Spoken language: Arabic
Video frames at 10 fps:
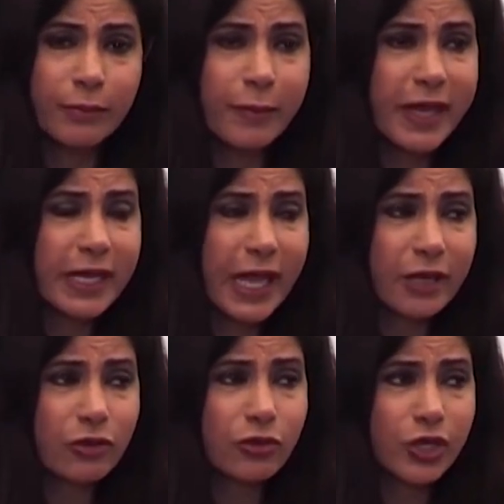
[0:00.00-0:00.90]
ممكن
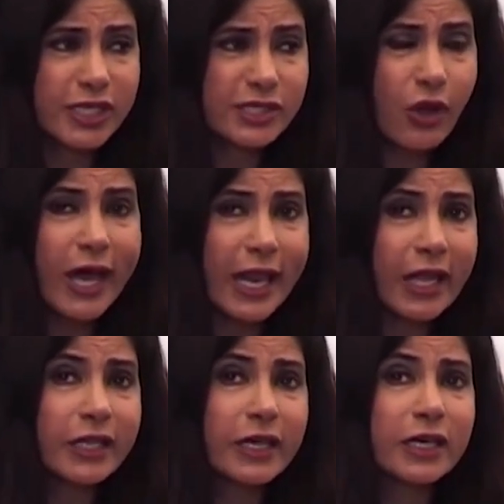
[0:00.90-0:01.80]
لانه زحل
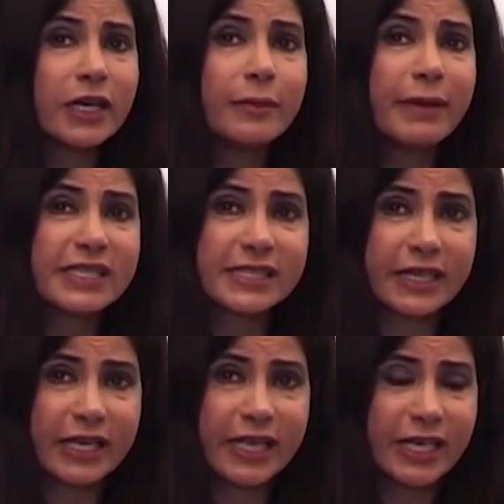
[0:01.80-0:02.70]
عنا مأثر
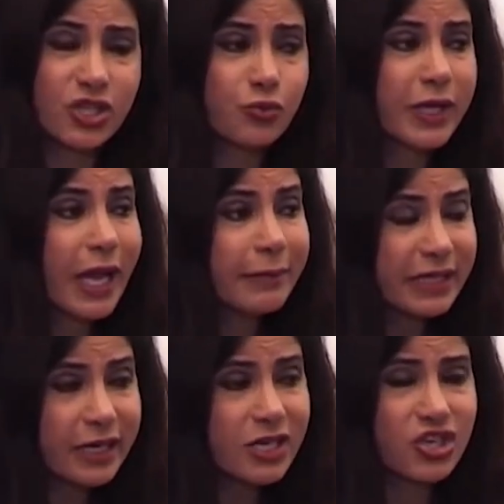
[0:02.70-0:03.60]
علينا شوي عم
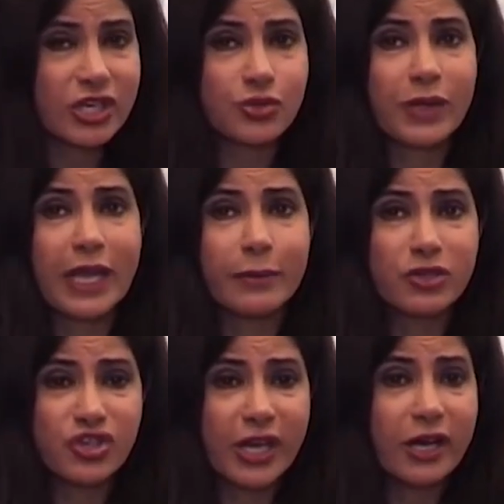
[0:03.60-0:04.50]
يتراجع شوي على
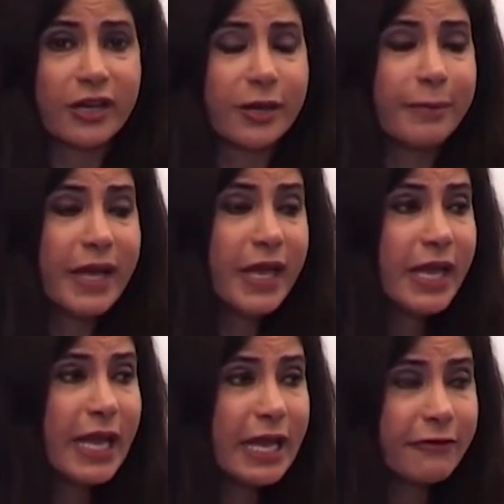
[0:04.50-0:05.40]
برج العقرب
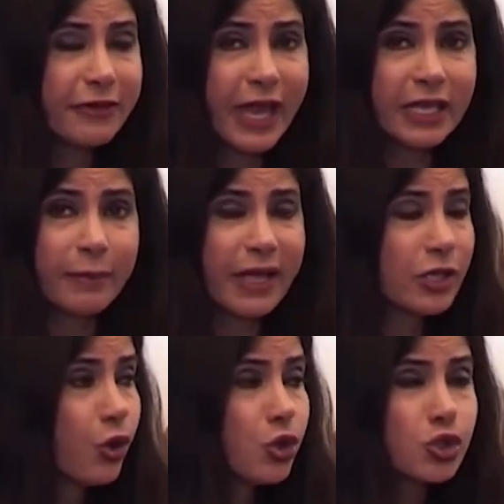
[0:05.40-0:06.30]
آه، في عنا بعض
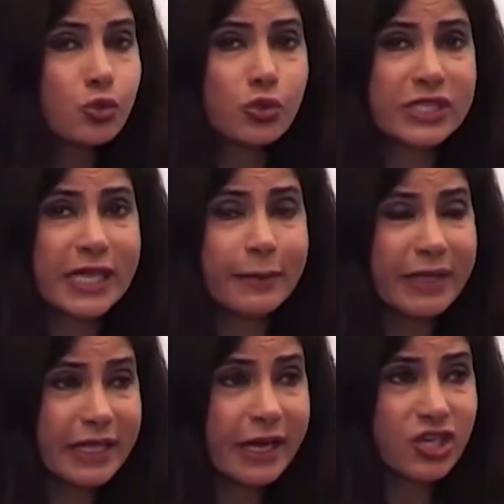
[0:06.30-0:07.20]
الحظوظ
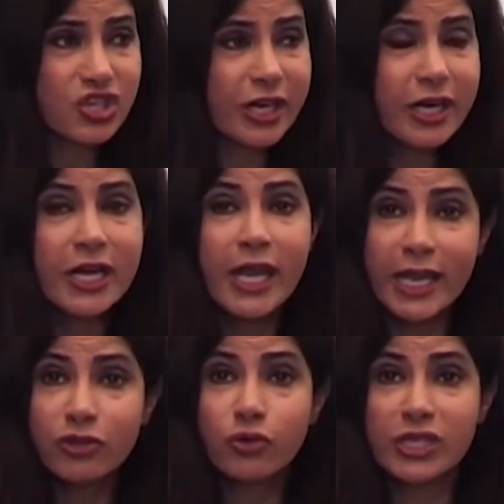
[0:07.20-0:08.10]
المتراجعه
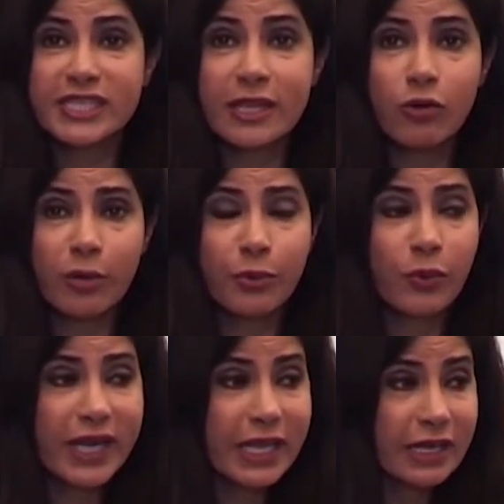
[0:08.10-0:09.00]
قدروا يستوعبوا
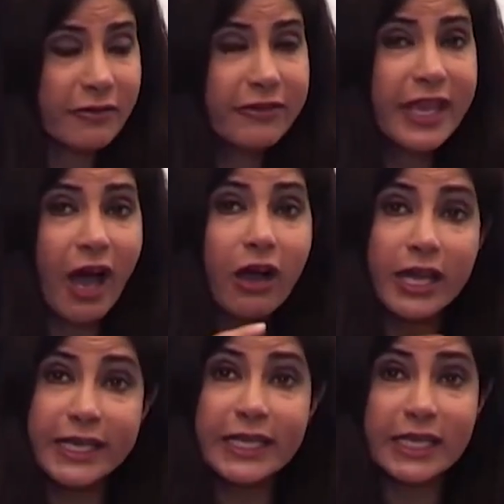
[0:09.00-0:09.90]
ولكن في
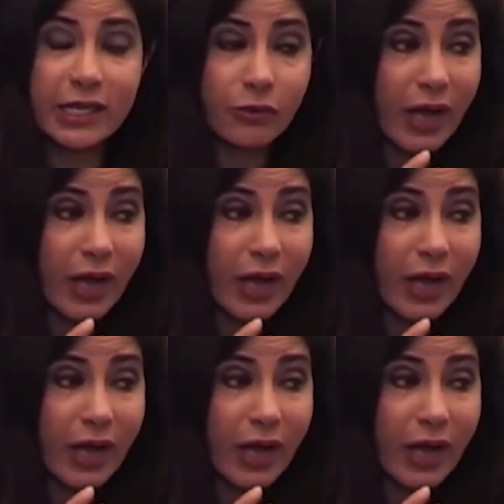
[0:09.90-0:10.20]
اقليه